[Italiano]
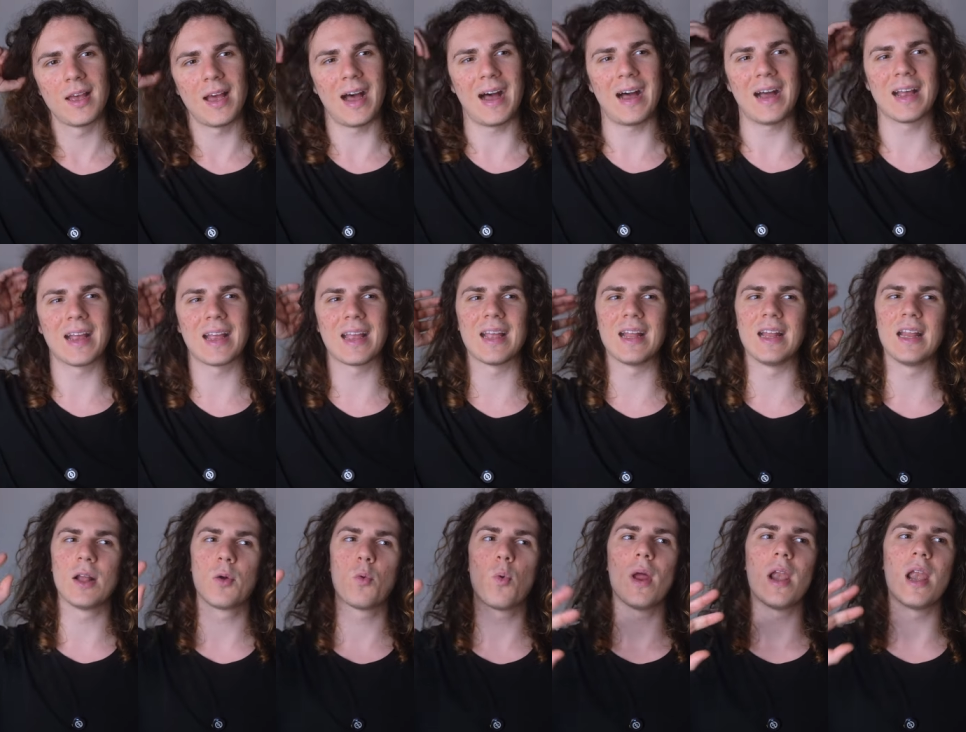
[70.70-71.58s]
anche
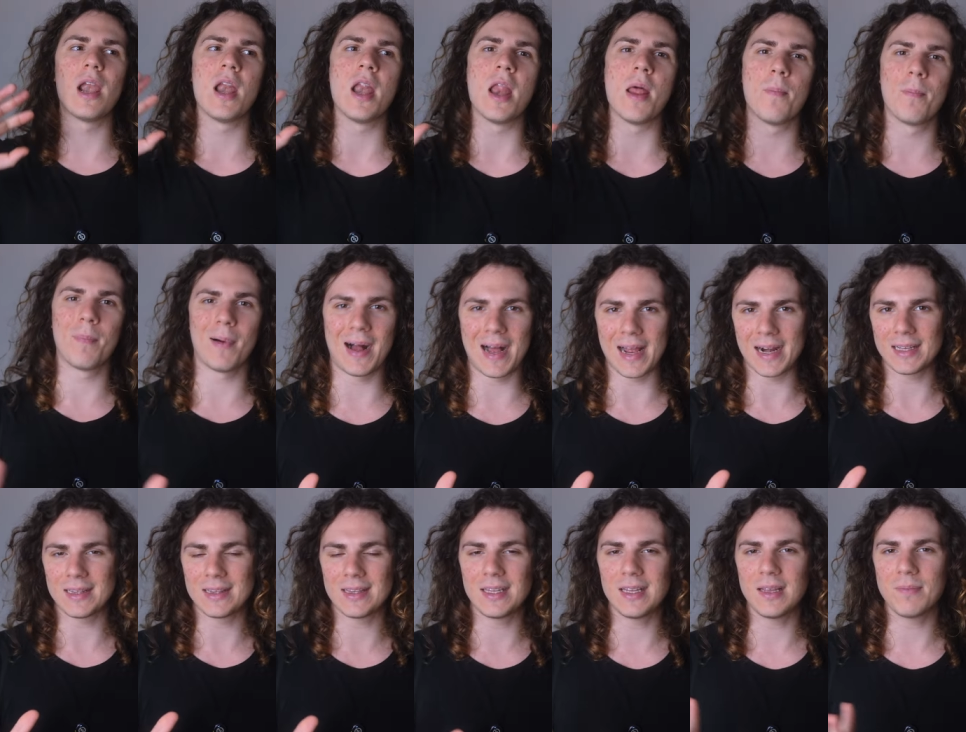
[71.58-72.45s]
di quelle
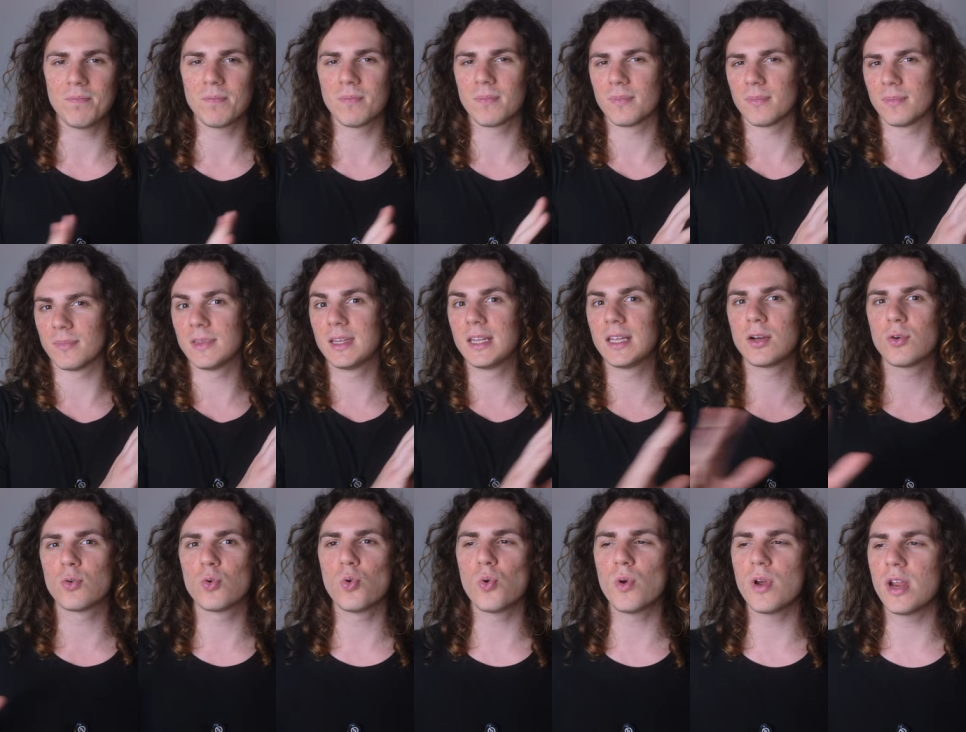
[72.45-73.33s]
parti di
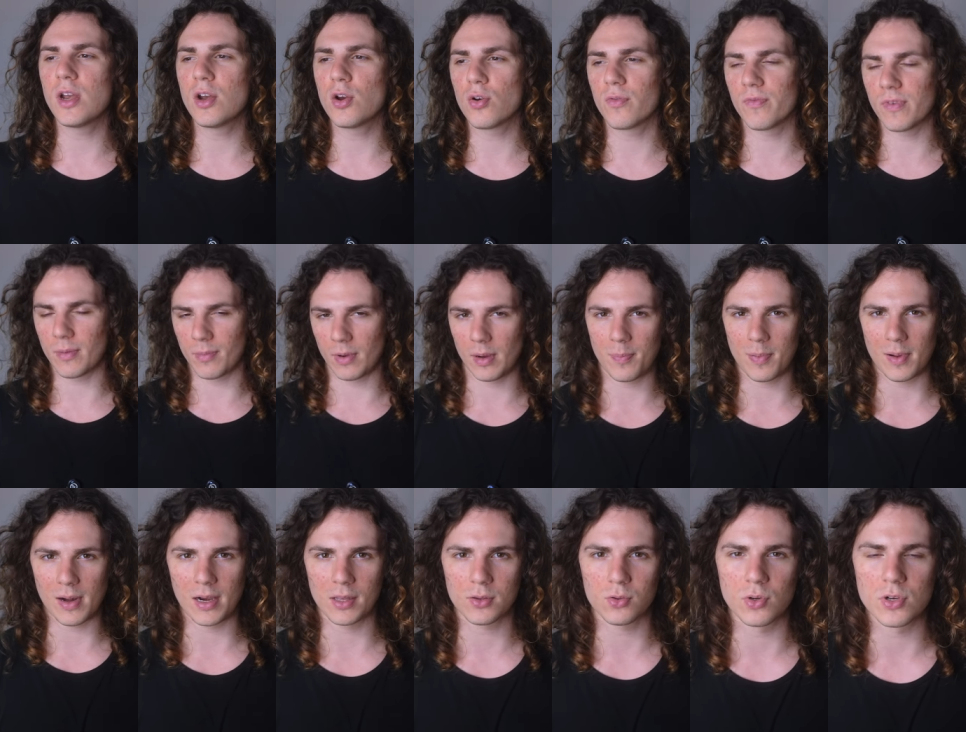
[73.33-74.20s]
cui non vi ha mai
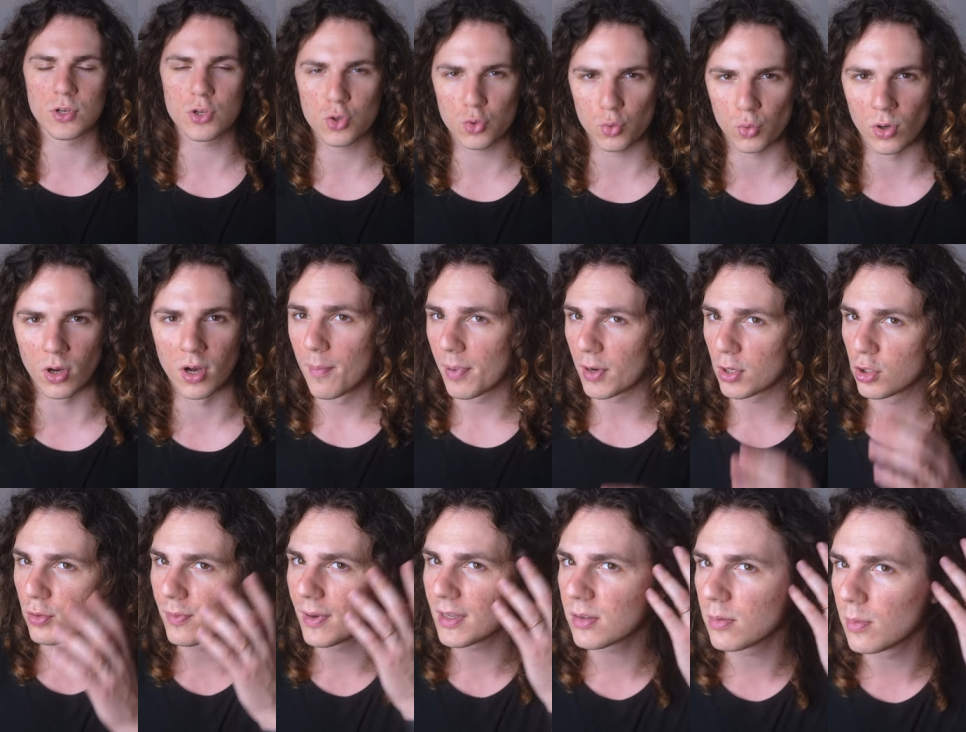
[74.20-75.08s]
parlato nessuno.
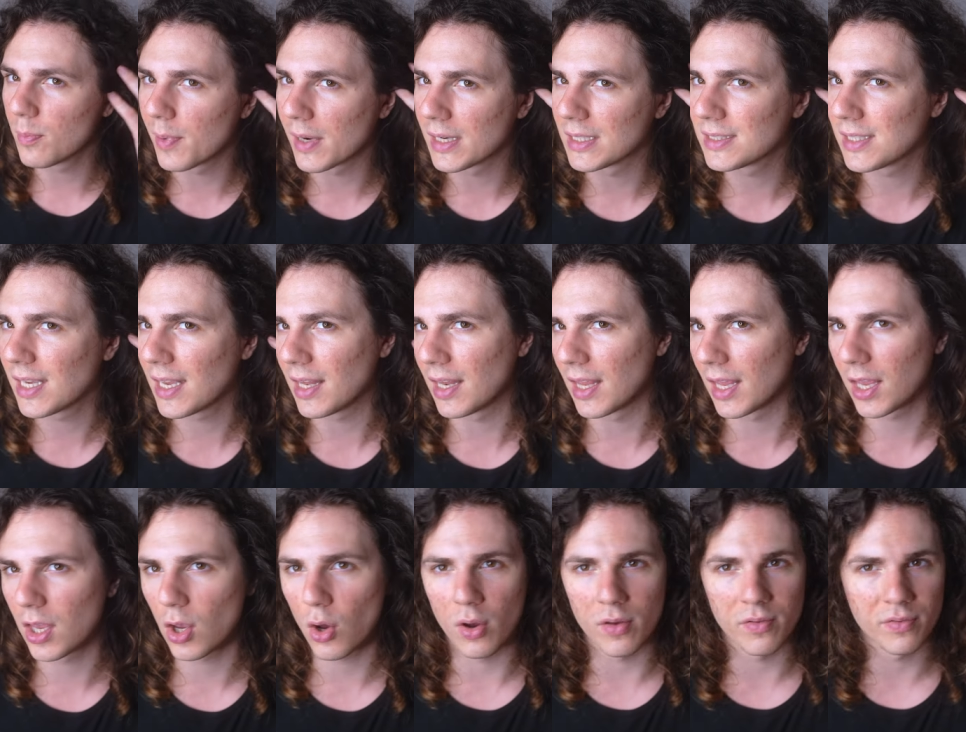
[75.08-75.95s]
Perdonatemi per i segni
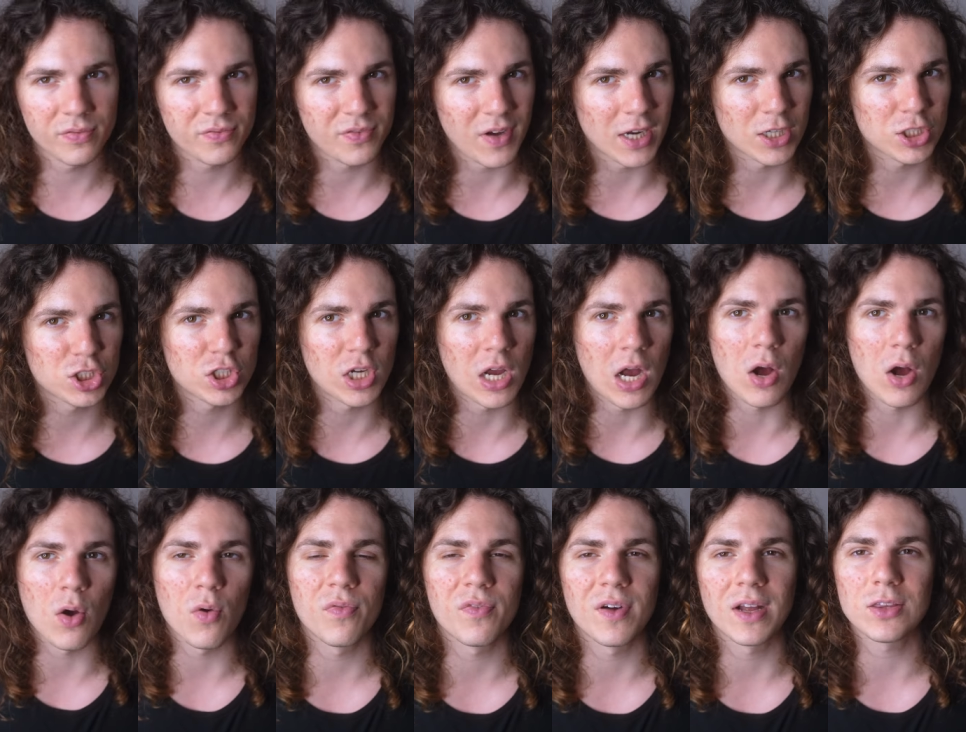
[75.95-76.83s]
che ho in
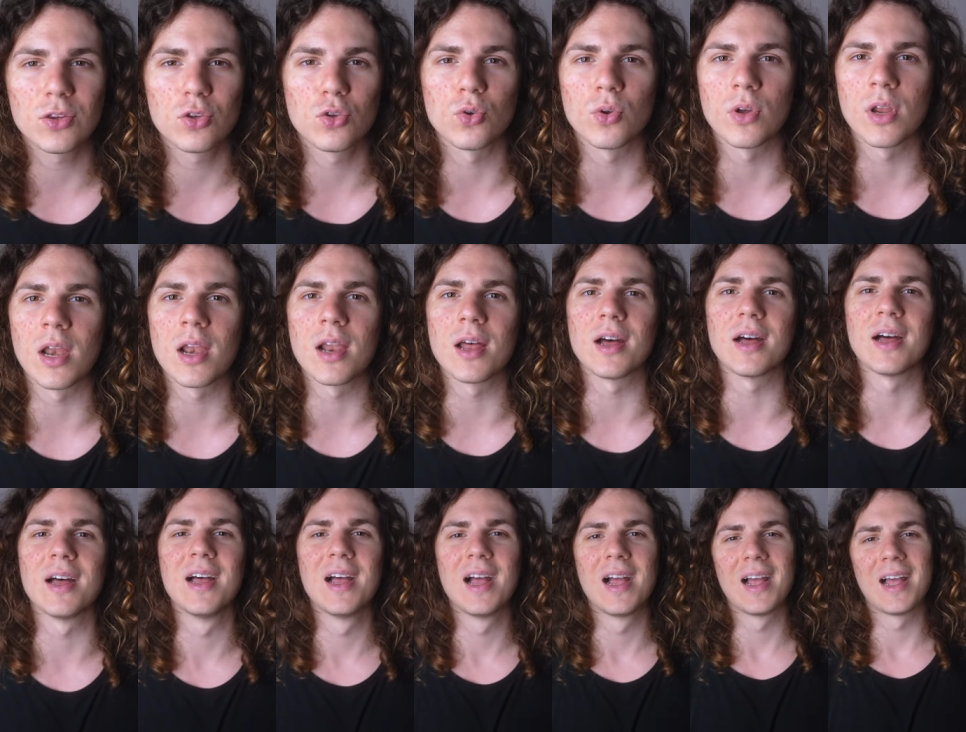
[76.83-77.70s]
faccia, ho fatto il
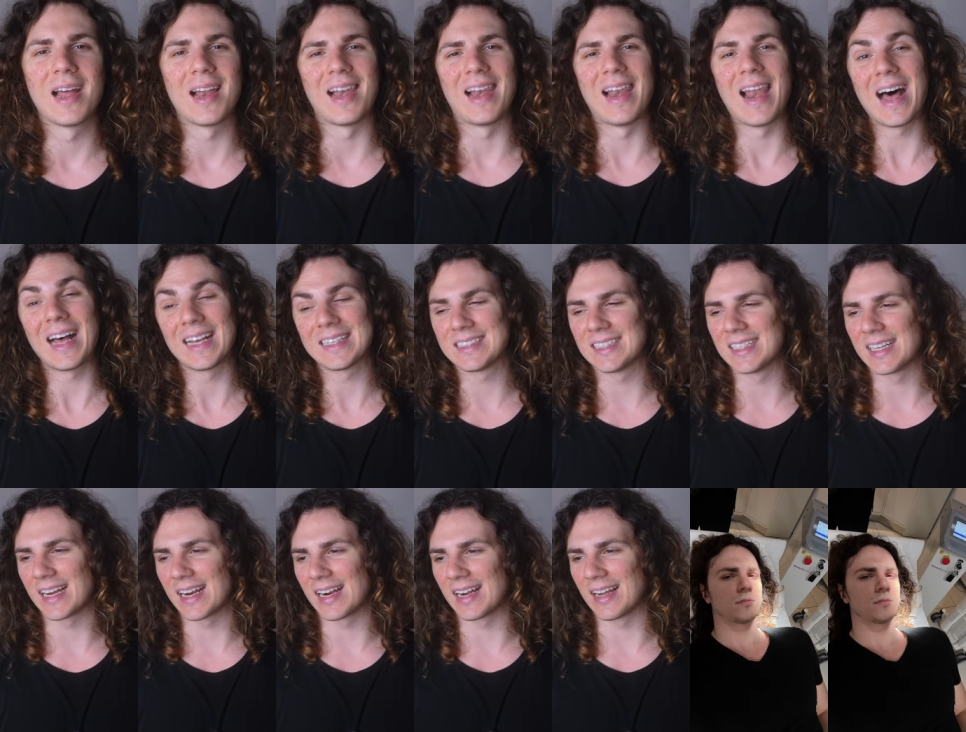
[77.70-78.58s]

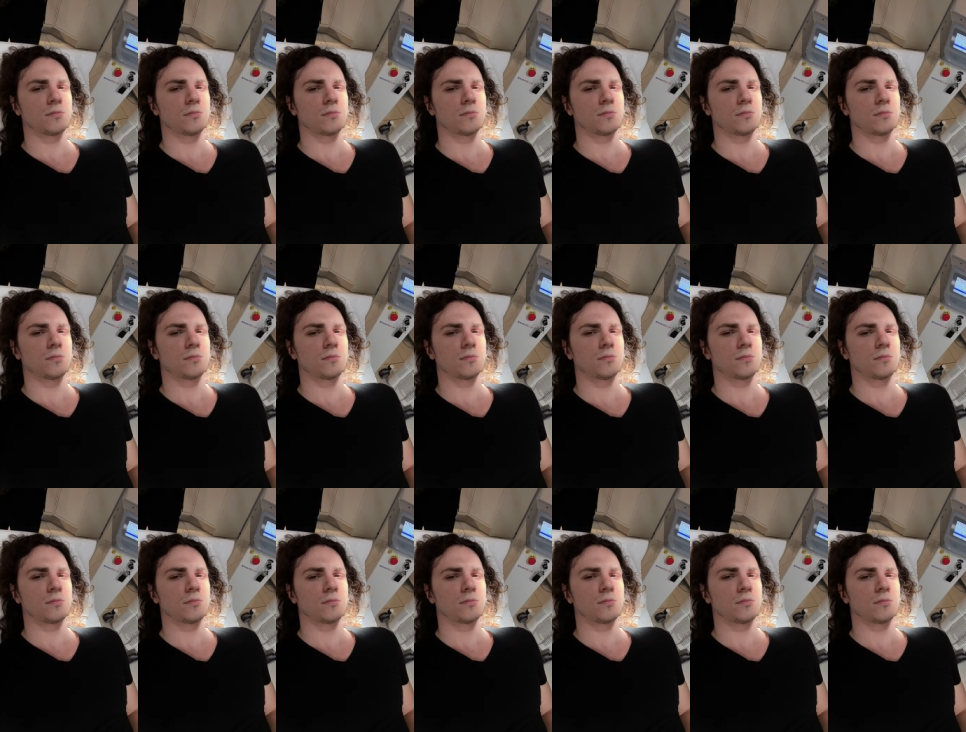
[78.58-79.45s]
laser
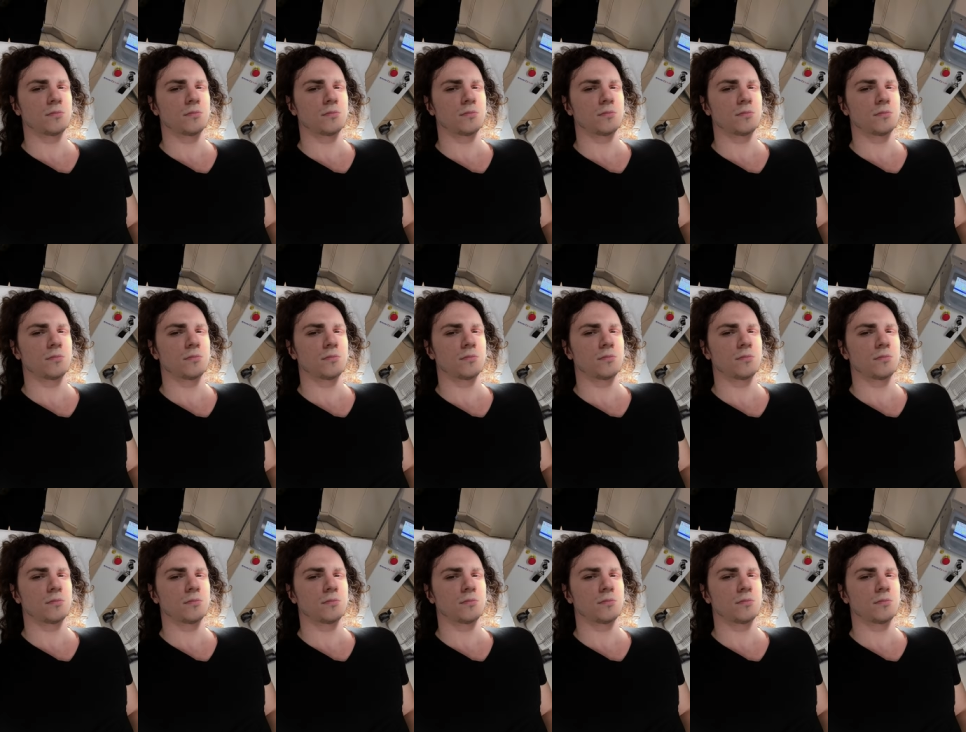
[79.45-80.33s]
frazionato ablativo
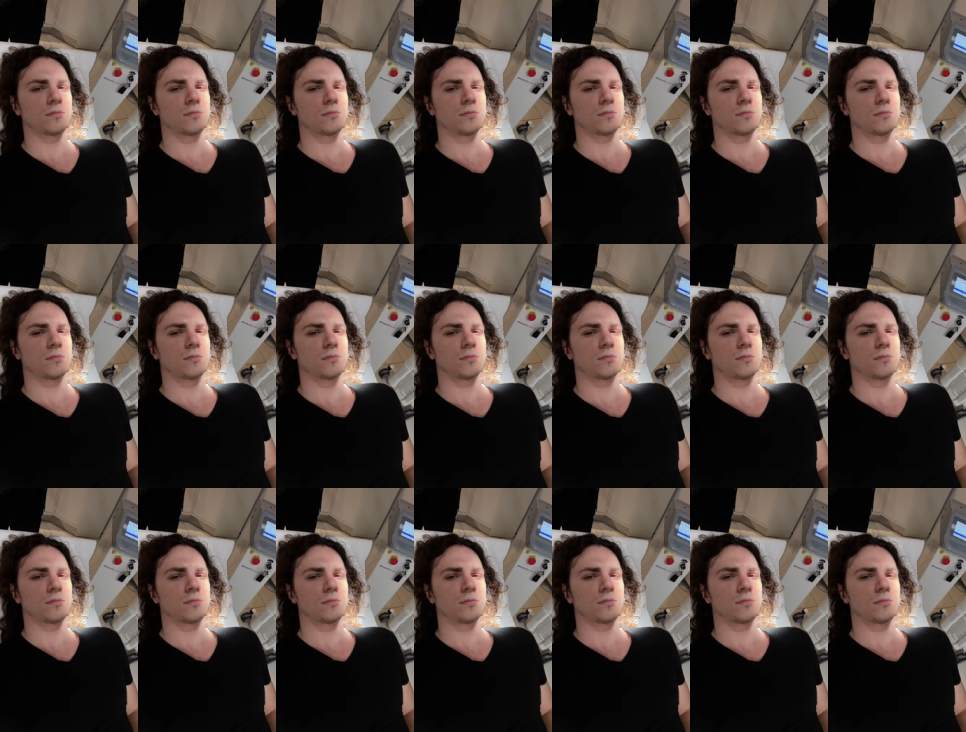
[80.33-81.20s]
per le cicatrici
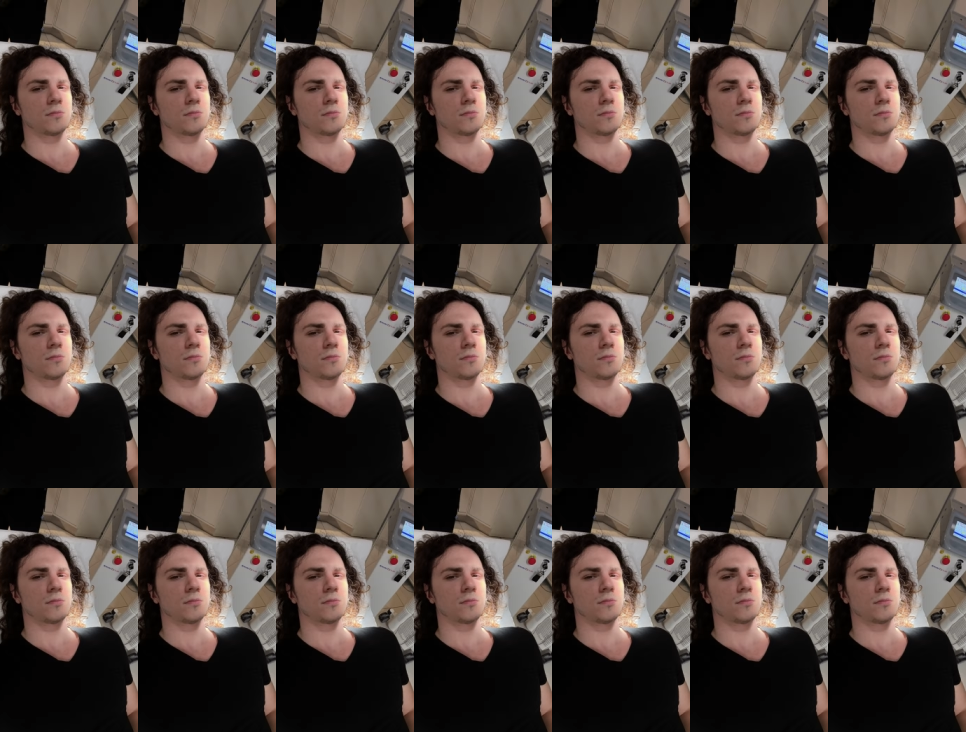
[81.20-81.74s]
dell'acne